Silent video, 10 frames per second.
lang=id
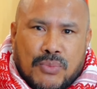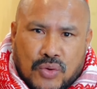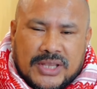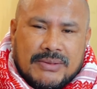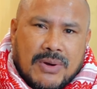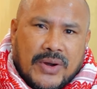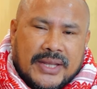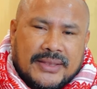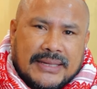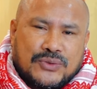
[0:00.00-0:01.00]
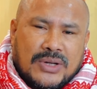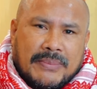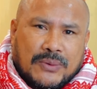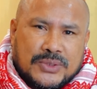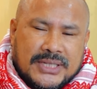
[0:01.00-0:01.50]
bukti bahwa kita juga
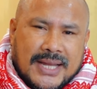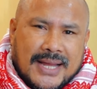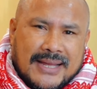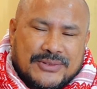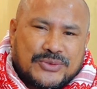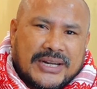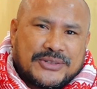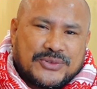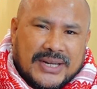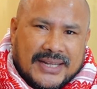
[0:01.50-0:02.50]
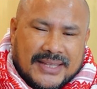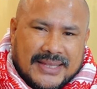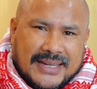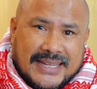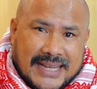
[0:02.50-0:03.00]
manusia, saudara-saudara
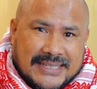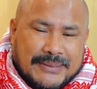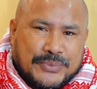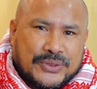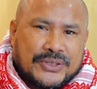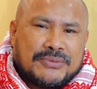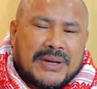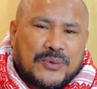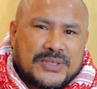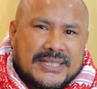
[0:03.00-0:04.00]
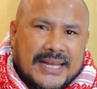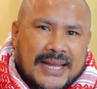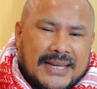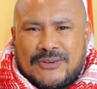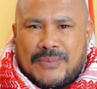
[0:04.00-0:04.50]
kita di Gaza pun
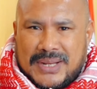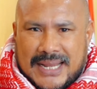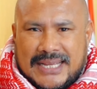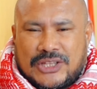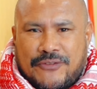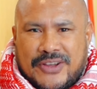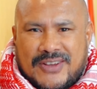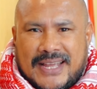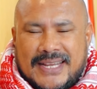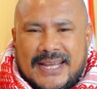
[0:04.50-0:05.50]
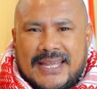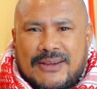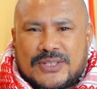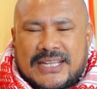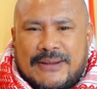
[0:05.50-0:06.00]
manusia. Wabillahi taufiq wal
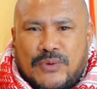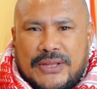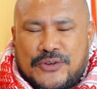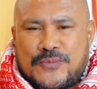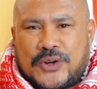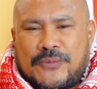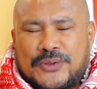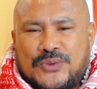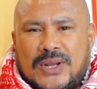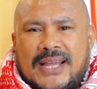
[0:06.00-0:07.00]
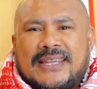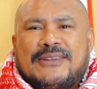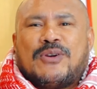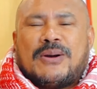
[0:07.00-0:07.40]
hidayah. Wassalamualaikum warahmatullahi